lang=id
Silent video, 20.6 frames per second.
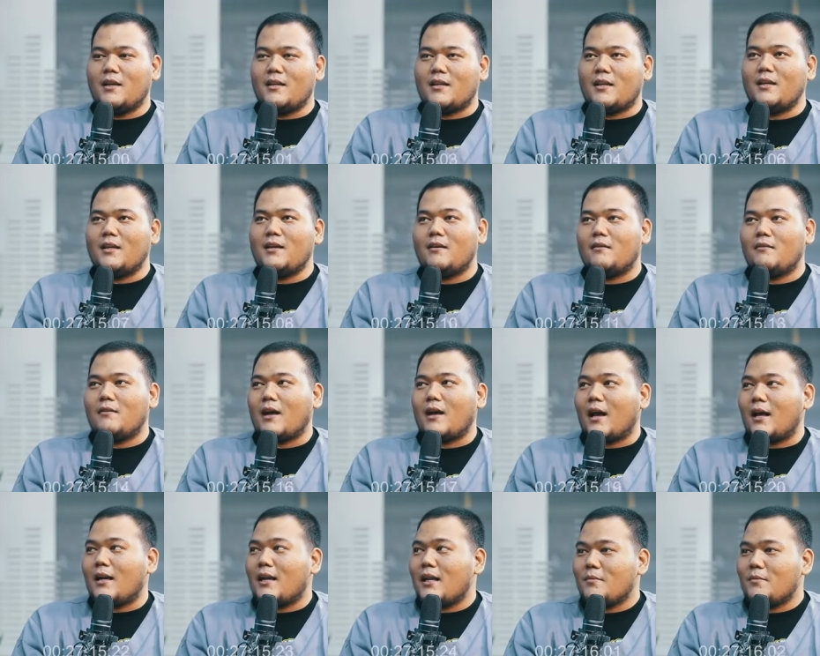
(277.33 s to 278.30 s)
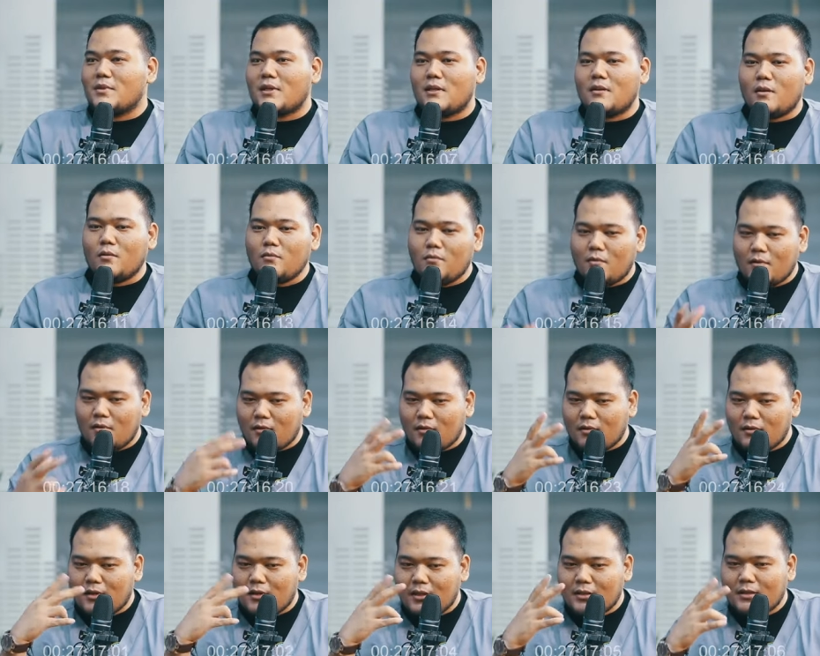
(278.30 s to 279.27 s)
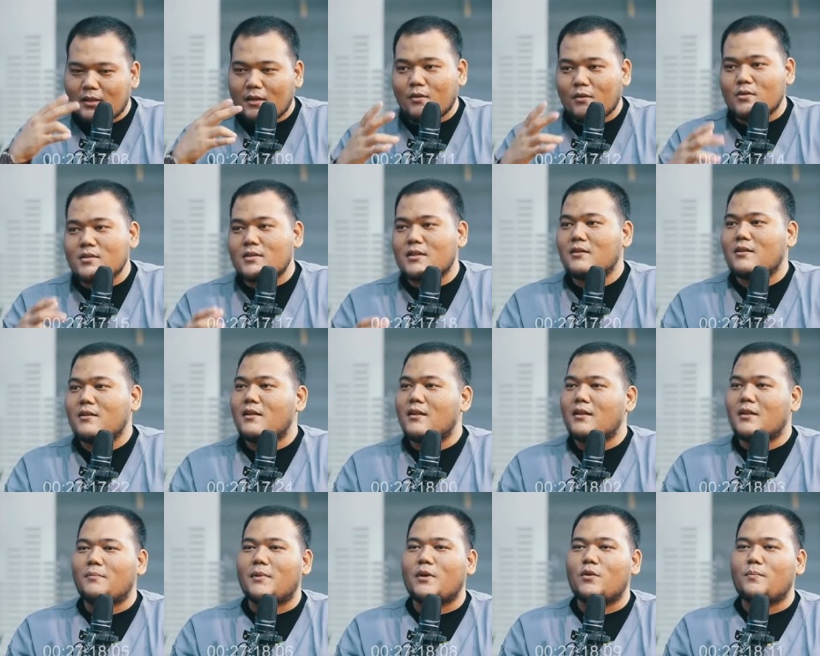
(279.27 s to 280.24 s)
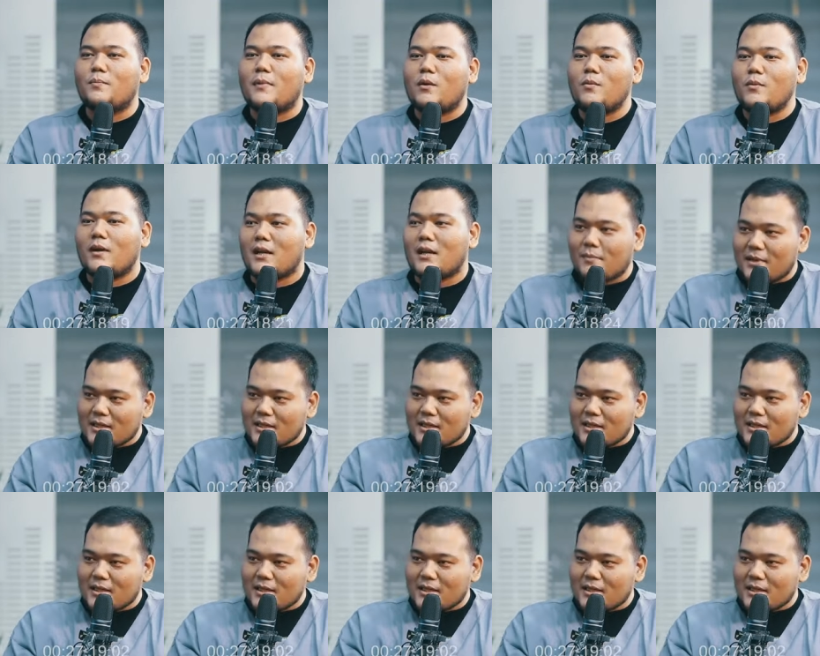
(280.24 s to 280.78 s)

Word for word: Jadi ada yang misalnya oh gue rokok ternyata ronsen ternyata paru-paru nggak ada